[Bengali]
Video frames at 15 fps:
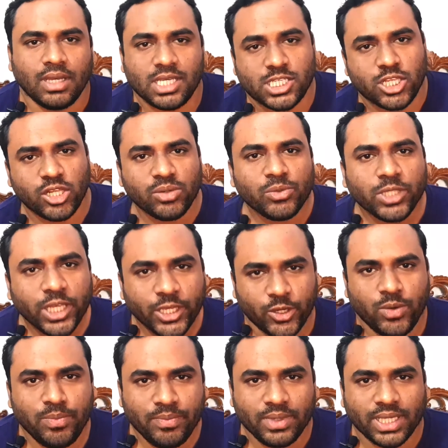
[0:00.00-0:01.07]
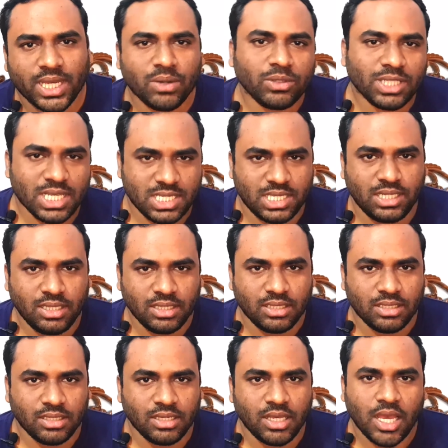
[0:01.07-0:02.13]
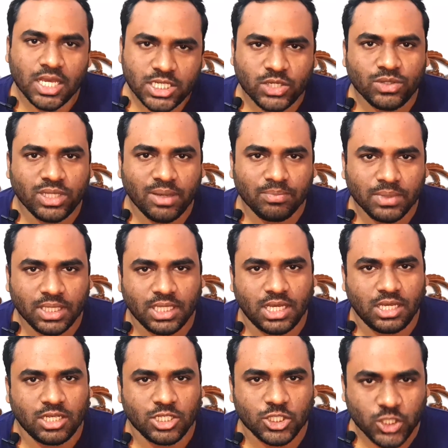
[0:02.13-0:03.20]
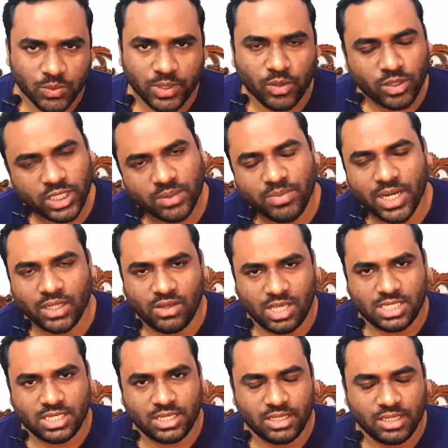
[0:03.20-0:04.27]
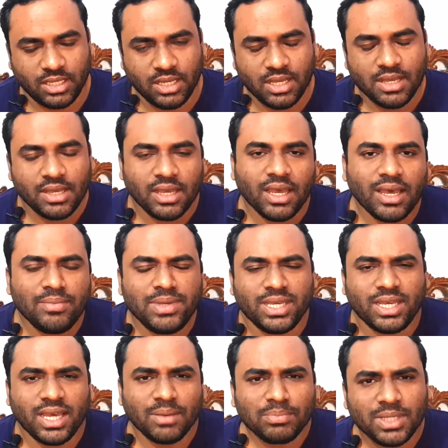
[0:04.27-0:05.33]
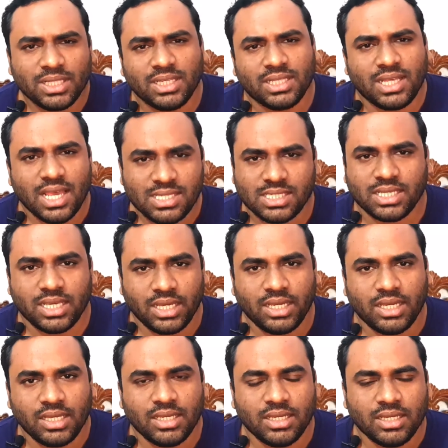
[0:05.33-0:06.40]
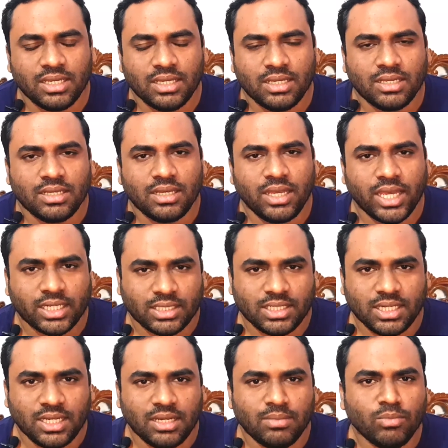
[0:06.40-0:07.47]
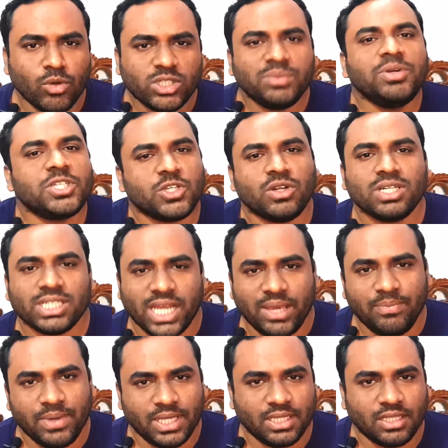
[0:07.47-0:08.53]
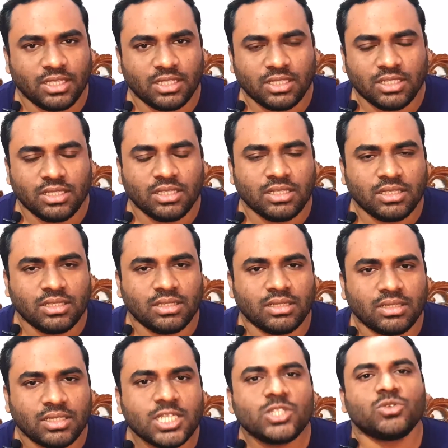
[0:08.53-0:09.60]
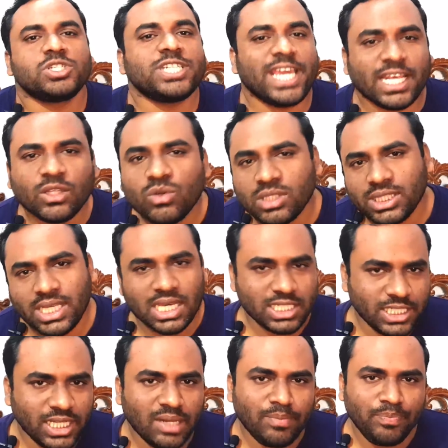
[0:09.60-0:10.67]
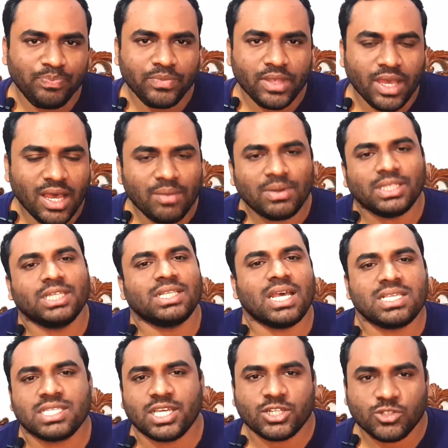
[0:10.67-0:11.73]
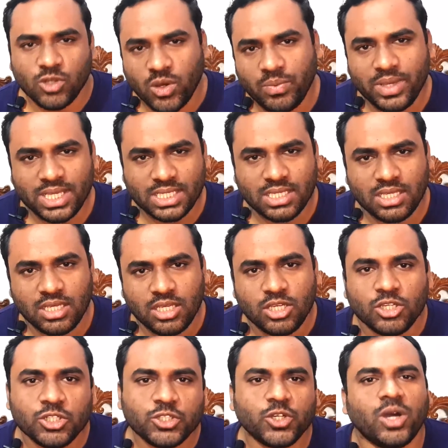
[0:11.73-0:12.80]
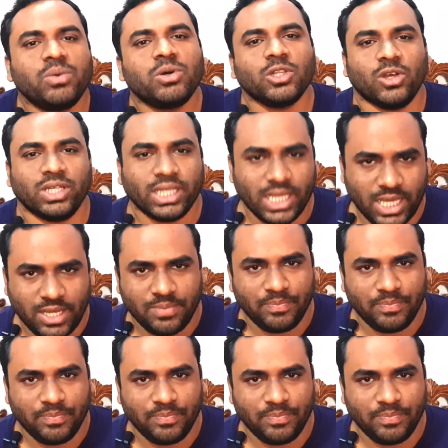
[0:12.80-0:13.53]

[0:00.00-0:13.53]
আসসালামু আলাইকুম কেমন আছেন আশা করি আপনারা সবাই অনেক ভালো আছেন আমি আপনাদের আজকে একটা মোটিভেশন টাইপের কিছু শেয়ার করতে আসলাম আমাদের আজকের টপিকস সফলতা